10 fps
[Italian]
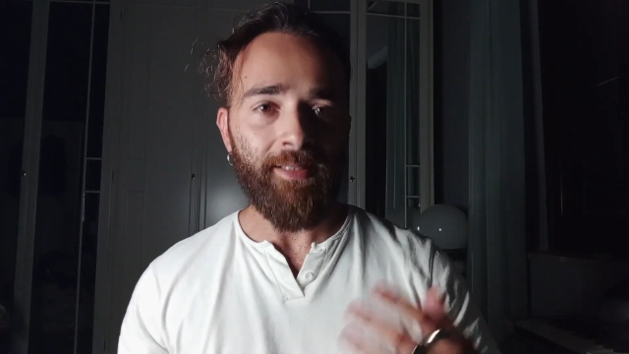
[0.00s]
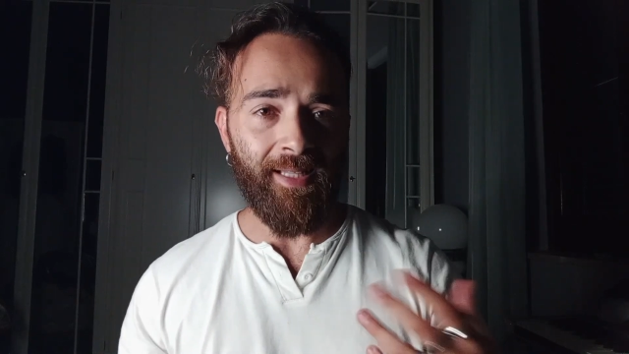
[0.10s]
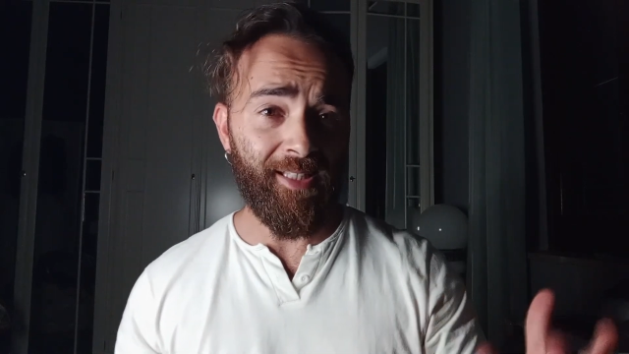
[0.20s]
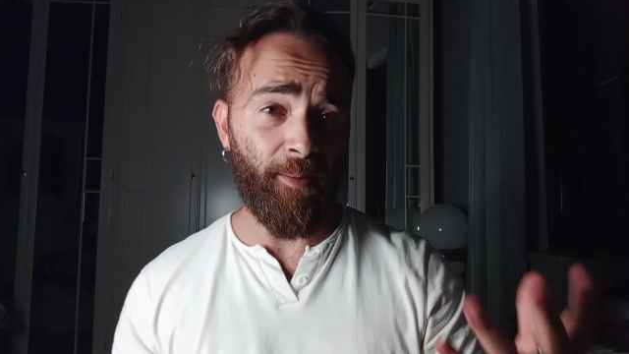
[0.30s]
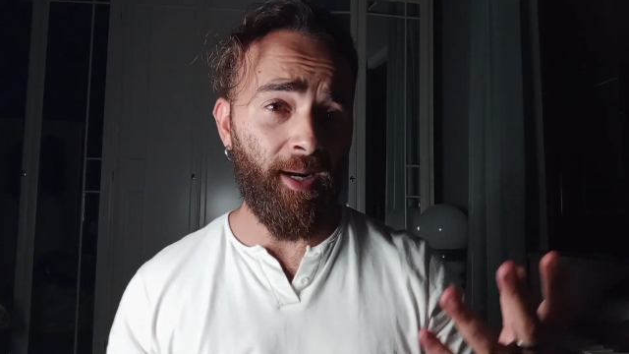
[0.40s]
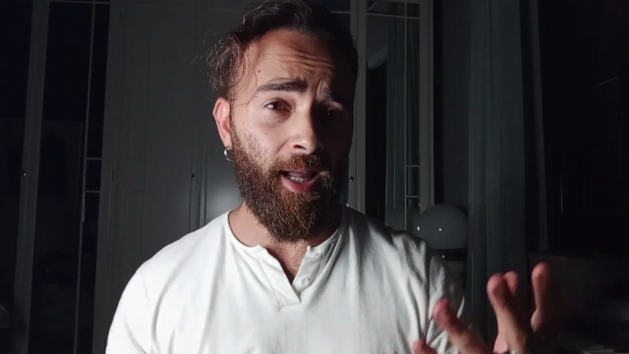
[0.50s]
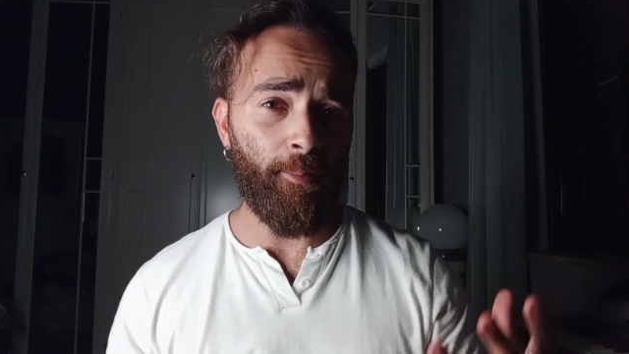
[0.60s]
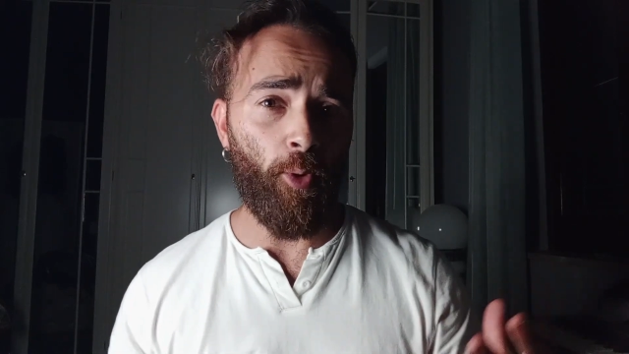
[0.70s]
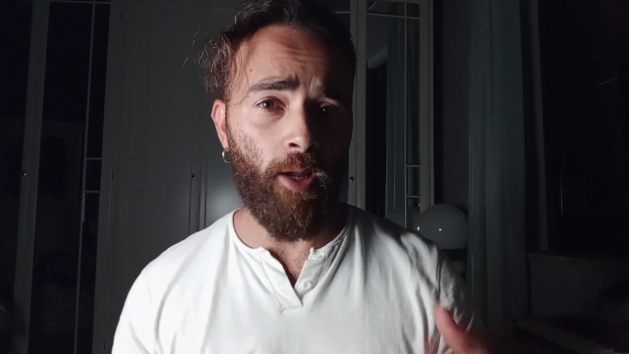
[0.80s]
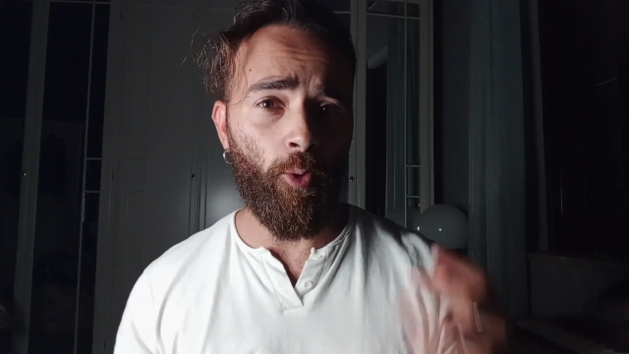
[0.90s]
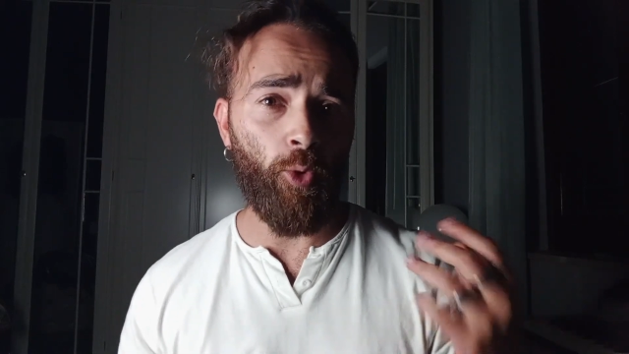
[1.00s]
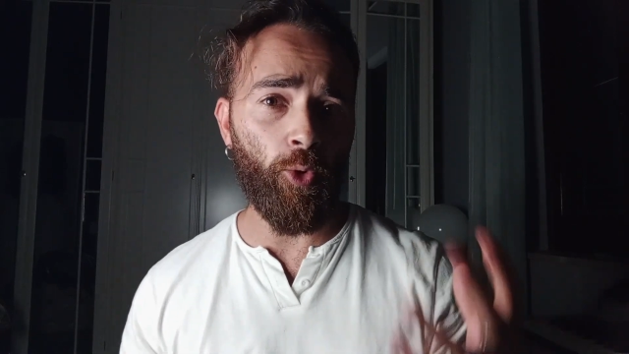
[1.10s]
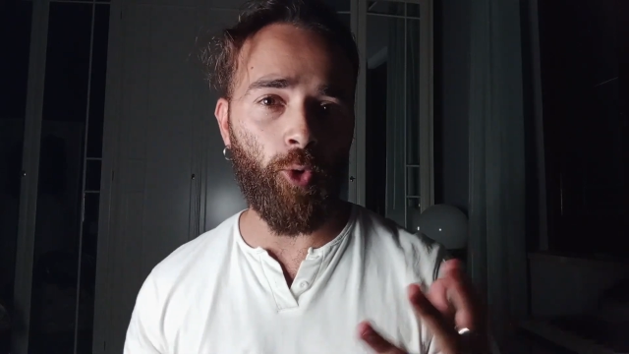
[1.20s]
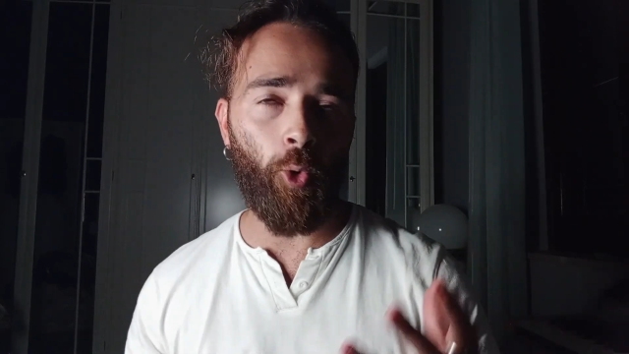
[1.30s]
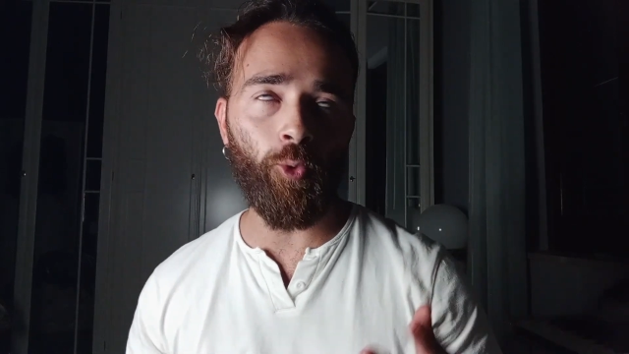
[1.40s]
Senza parlare poi che in quello
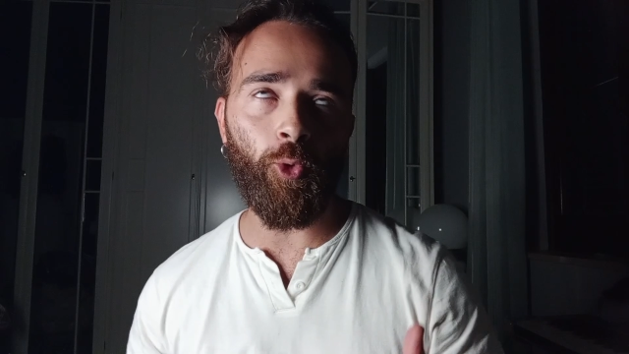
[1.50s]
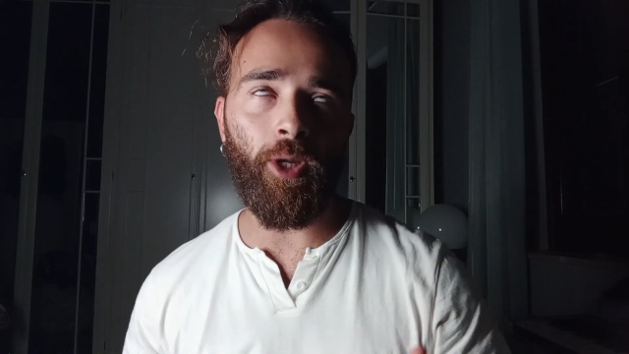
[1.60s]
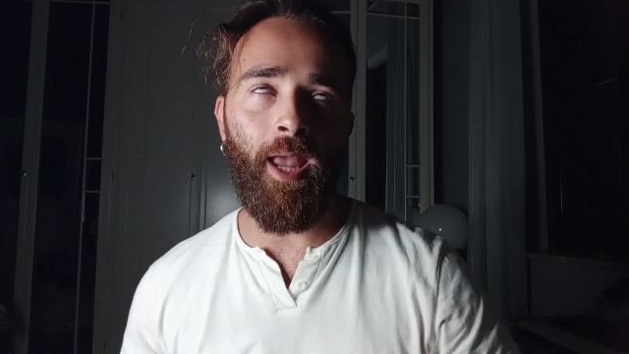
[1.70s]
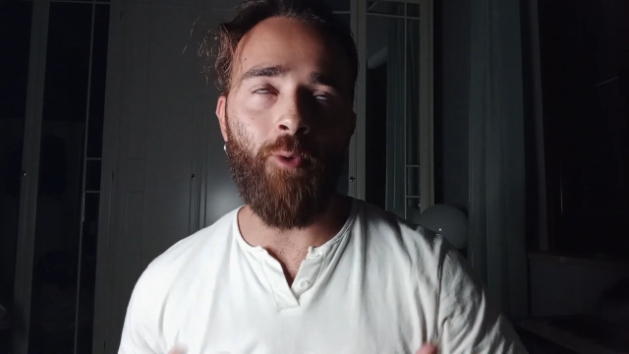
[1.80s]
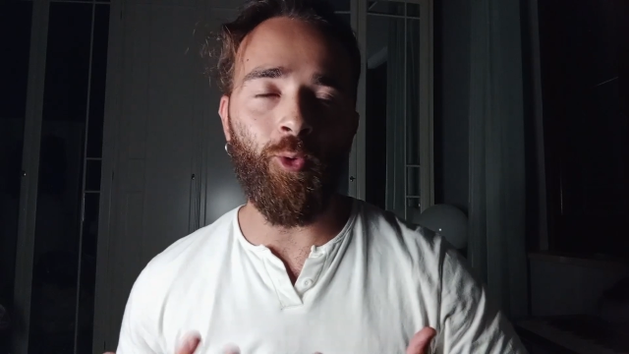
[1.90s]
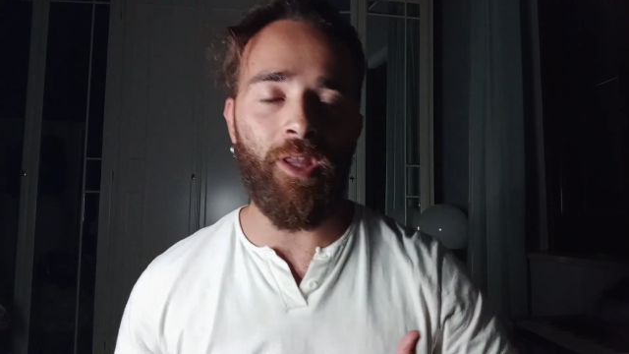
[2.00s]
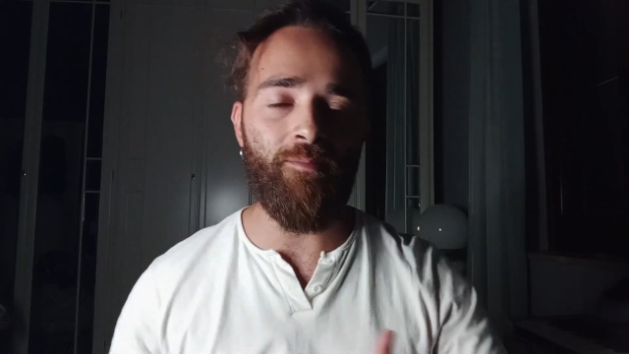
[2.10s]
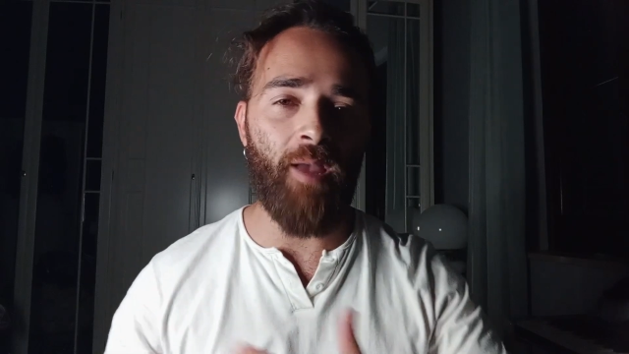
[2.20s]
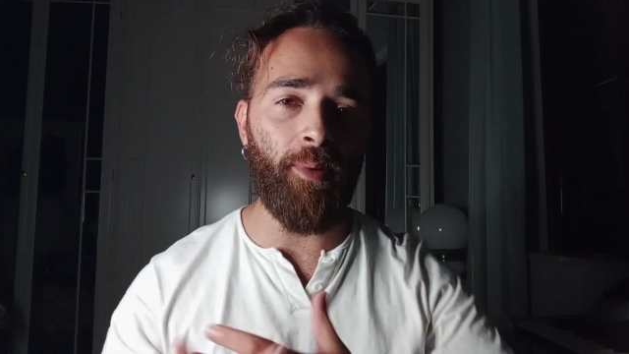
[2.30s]
scontro, che è uno dei miei